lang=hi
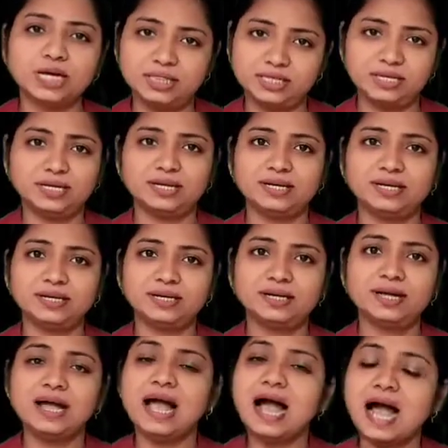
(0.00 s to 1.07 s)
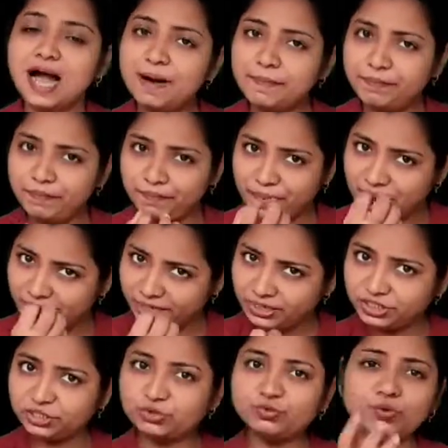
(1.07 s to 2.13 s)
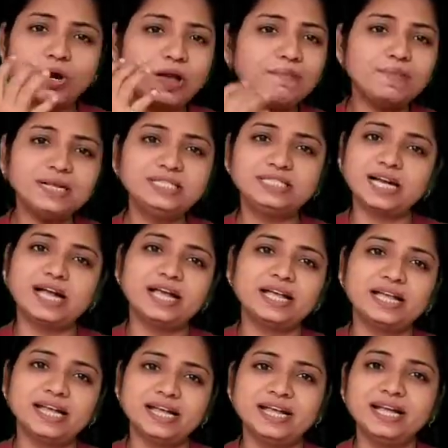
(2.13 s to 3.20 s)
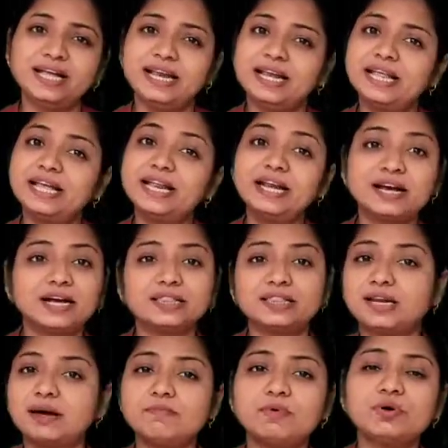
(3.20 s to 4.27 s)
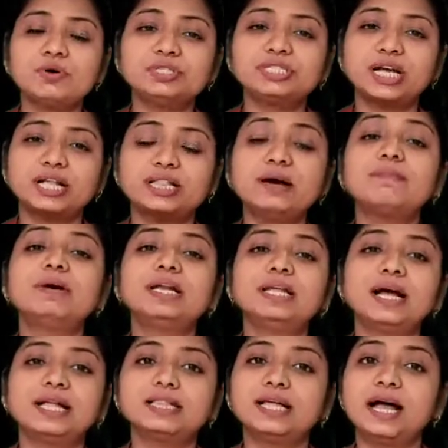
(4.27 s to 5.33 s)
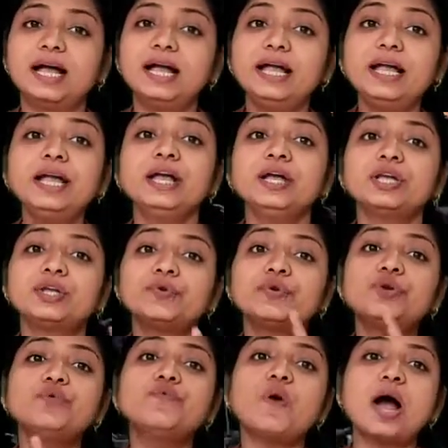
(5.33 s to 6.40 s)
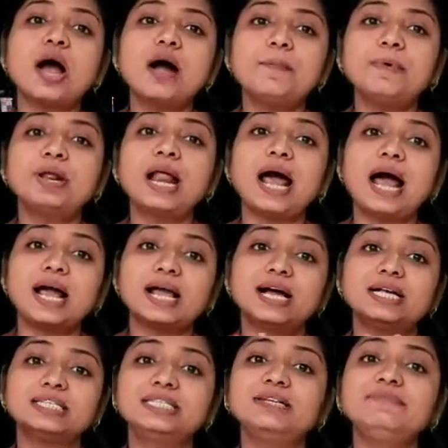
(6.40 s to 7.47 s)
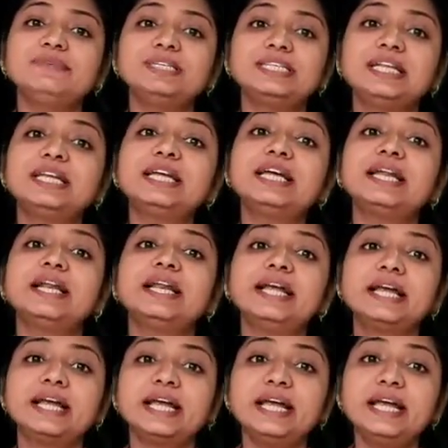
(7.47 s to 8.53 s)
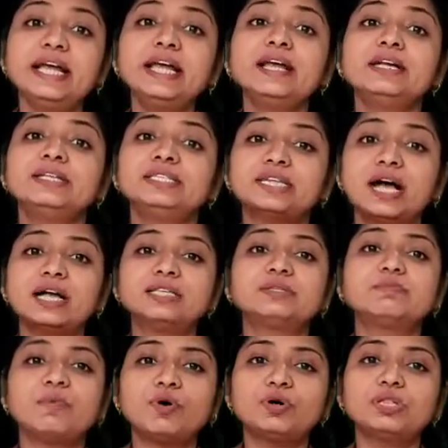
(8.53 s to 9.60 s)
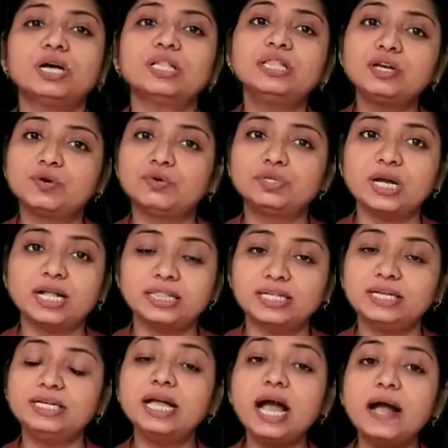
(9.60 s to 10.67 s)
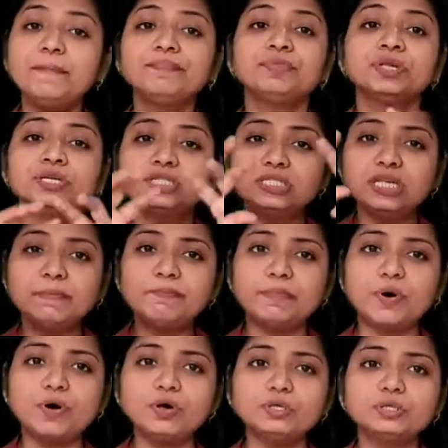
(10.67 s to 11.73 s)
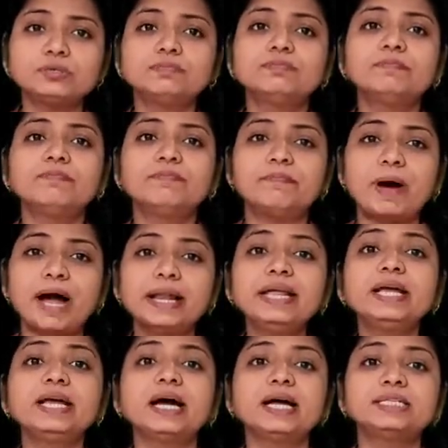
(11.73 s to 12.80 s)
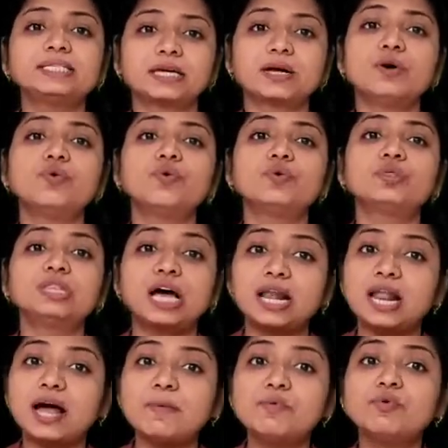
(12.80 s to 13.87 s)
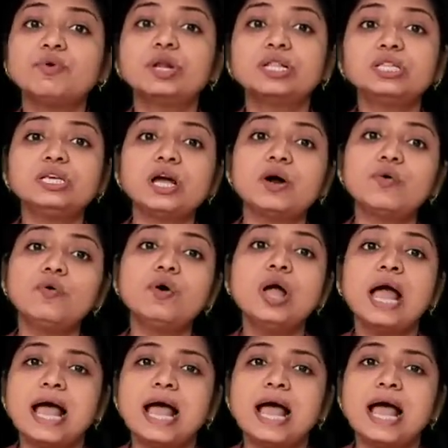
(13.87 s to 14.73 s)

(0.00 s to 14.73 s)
जाते हैं आप पानी से थोड़ा बच जाएंगे लेकिन खतरा बहुत ज़्यादा बढ़ जाता है क्योंकि वहाँ पर आकाशीय बिजली गिरने के चांस बहुत अधिक हो जाते हैं या जैसे बहुत पानी का जगह हो तालाब हो नदियाँ हो